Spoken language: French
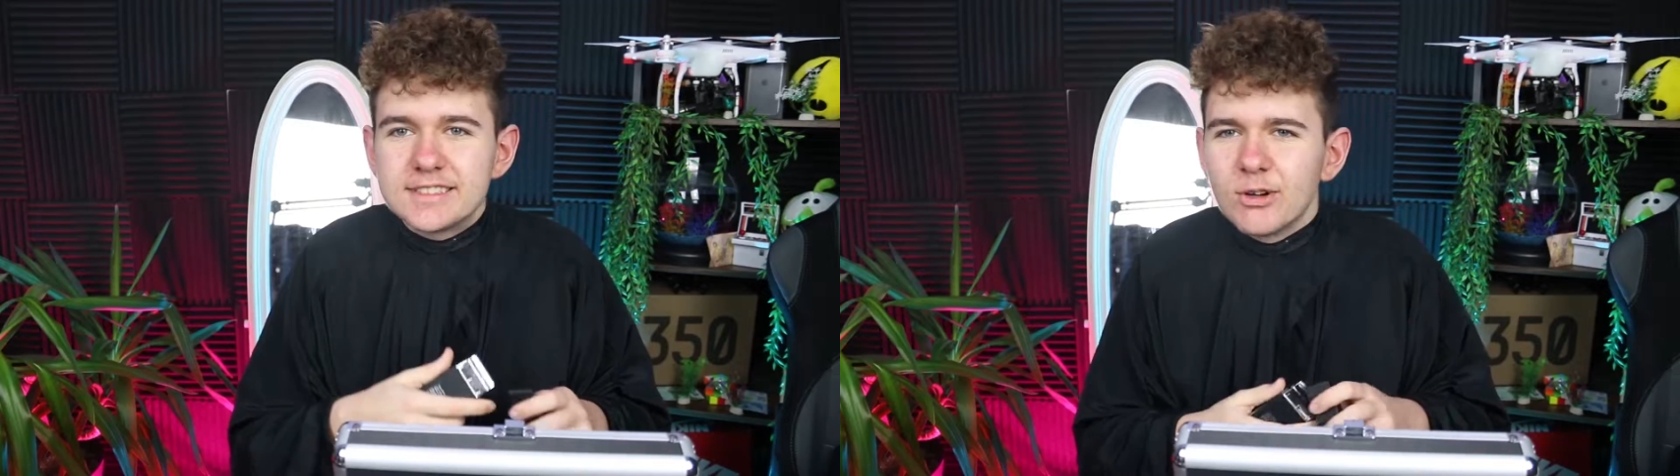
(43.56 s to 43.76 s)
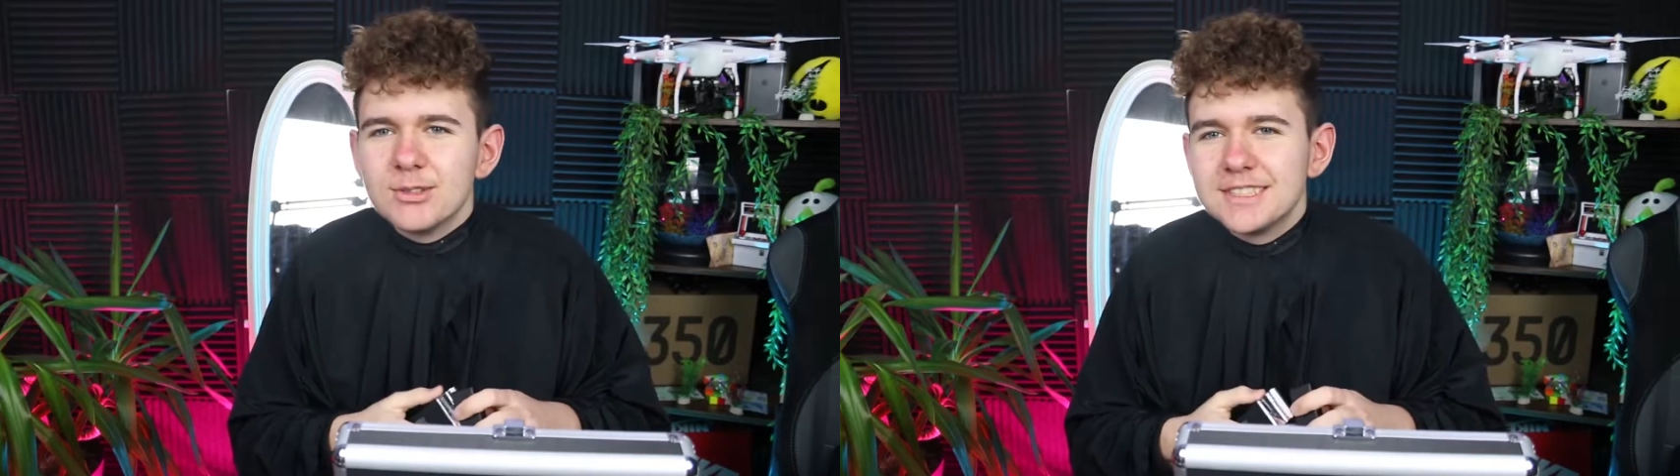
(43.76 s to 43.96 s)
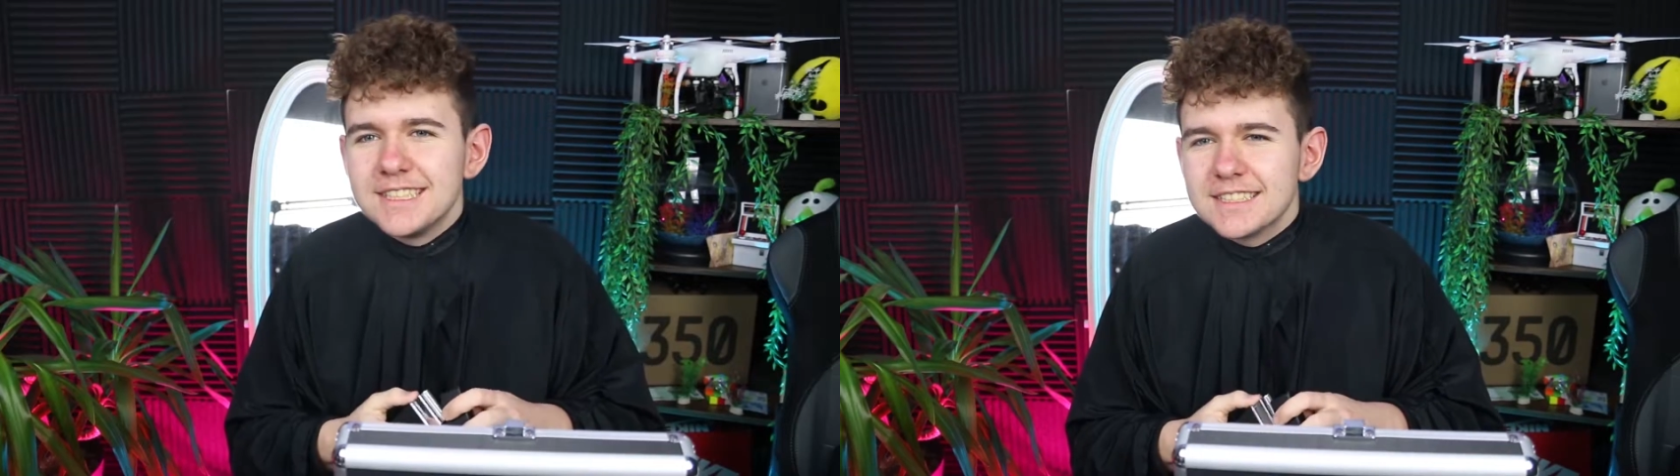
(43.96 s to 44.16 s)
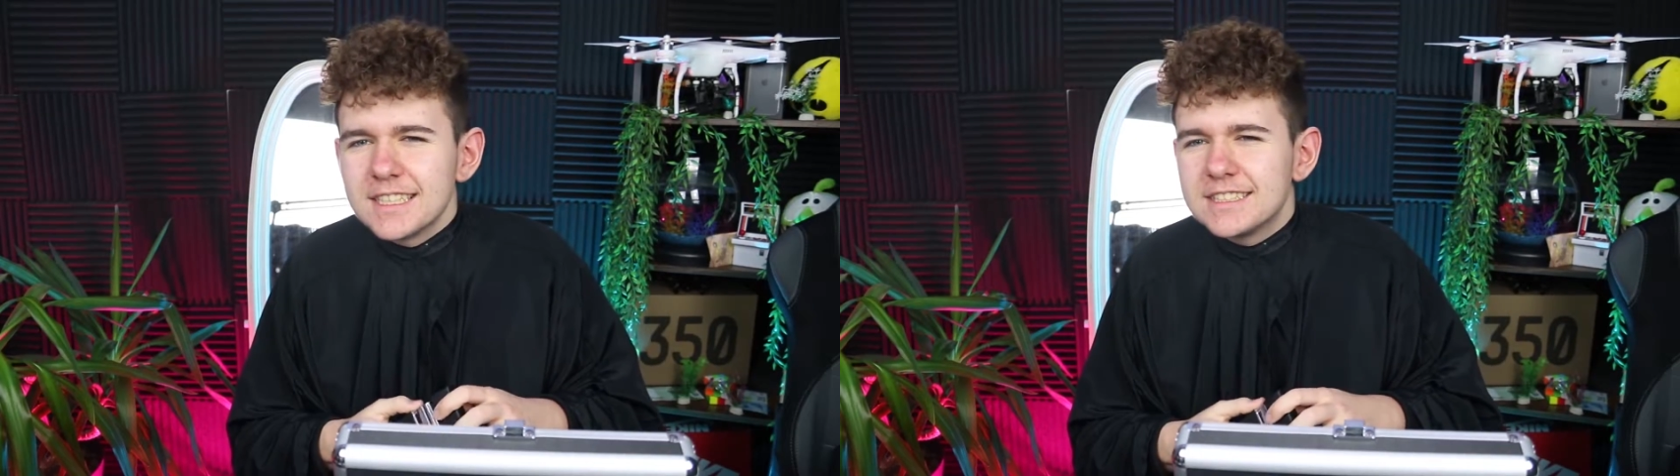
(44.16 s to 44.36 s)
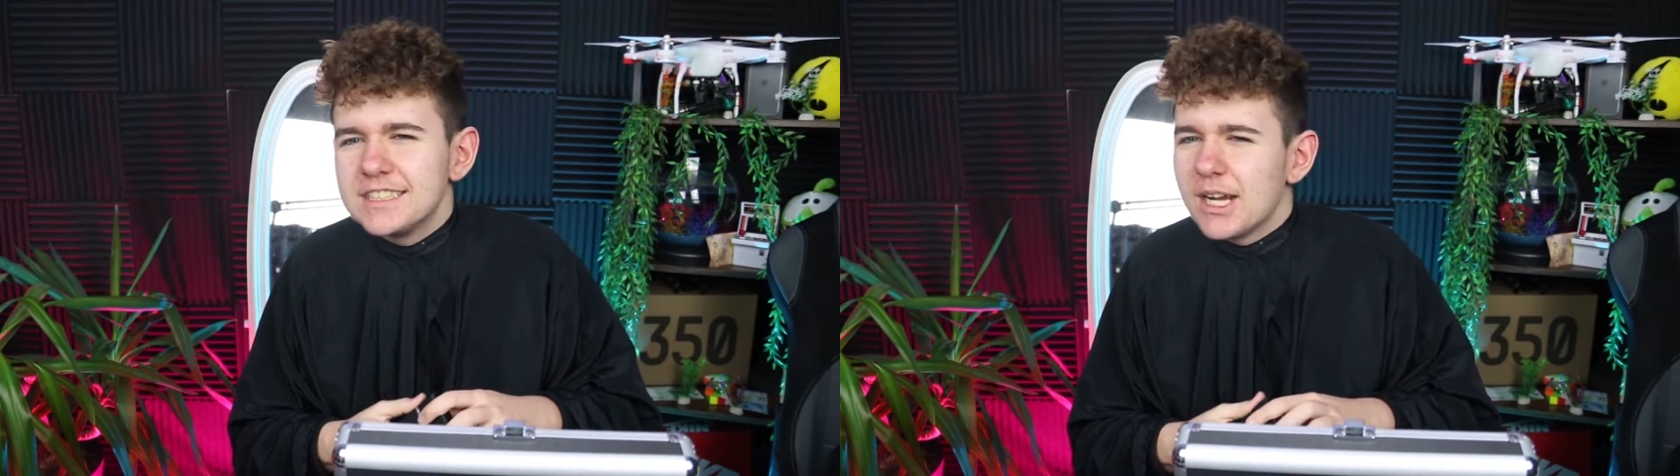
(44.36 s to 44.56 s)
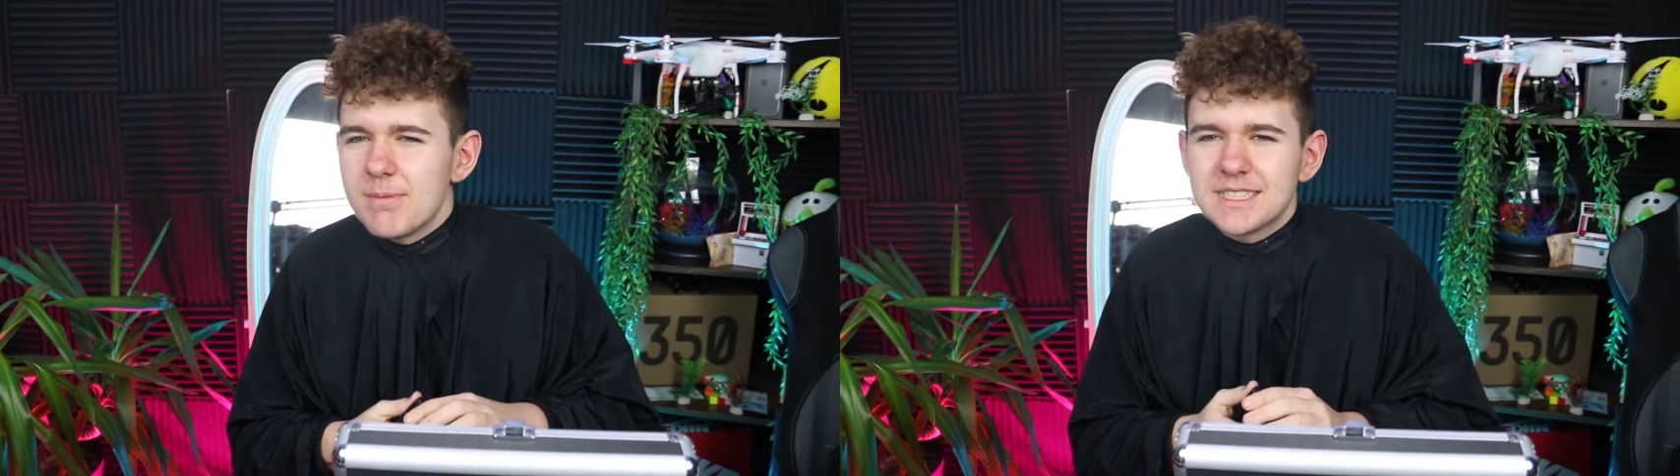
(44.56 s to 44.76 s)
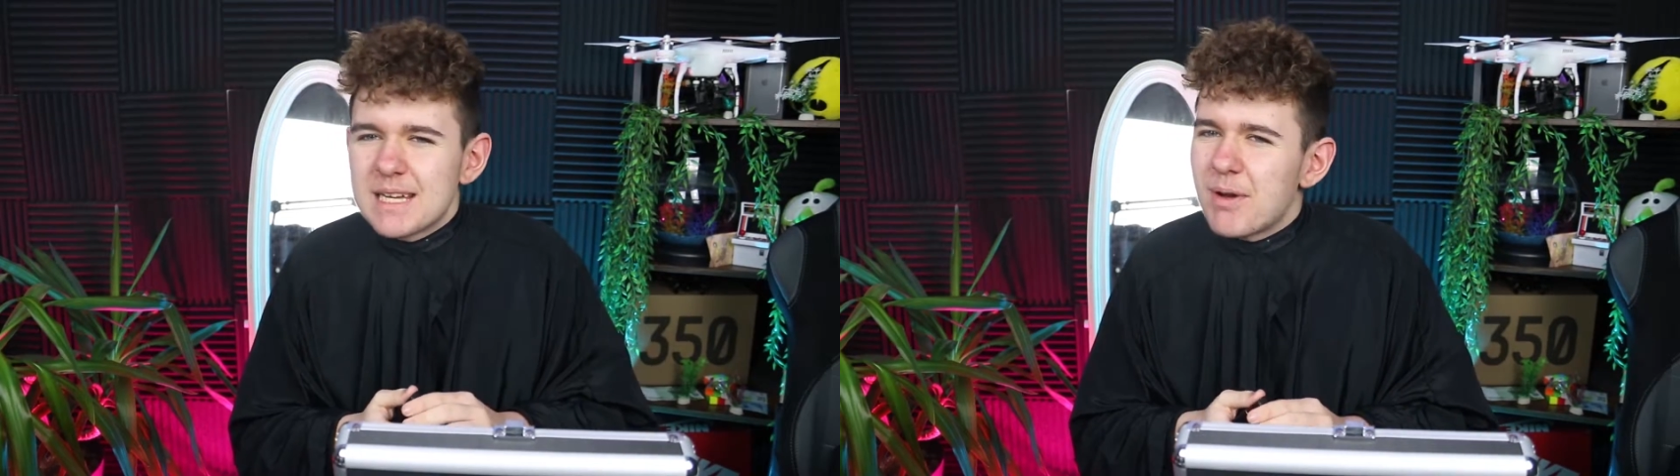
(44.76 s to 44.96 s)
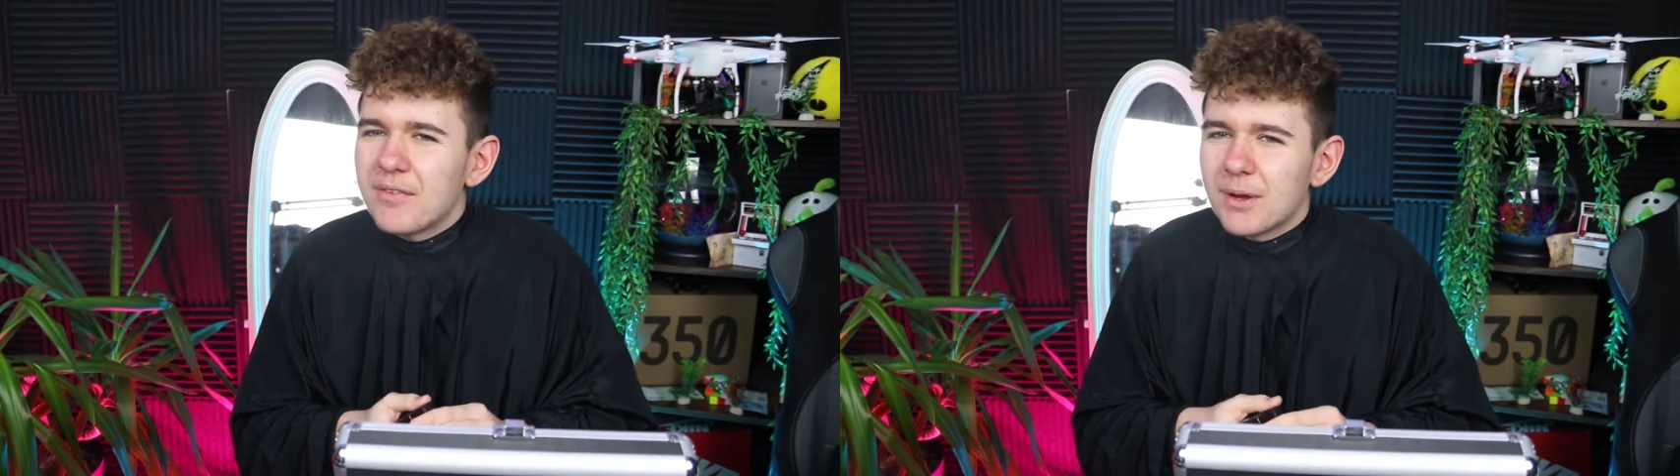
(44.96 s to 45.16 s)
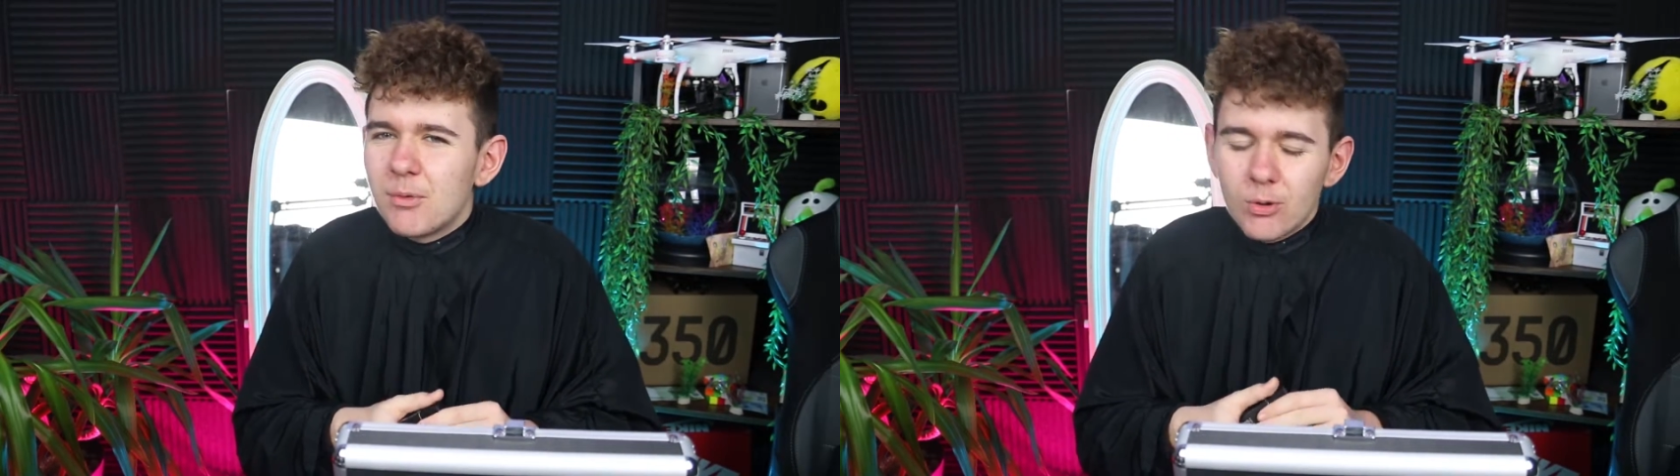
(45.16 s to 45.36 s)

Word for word: on l'utilisera si jamais ça part vraiment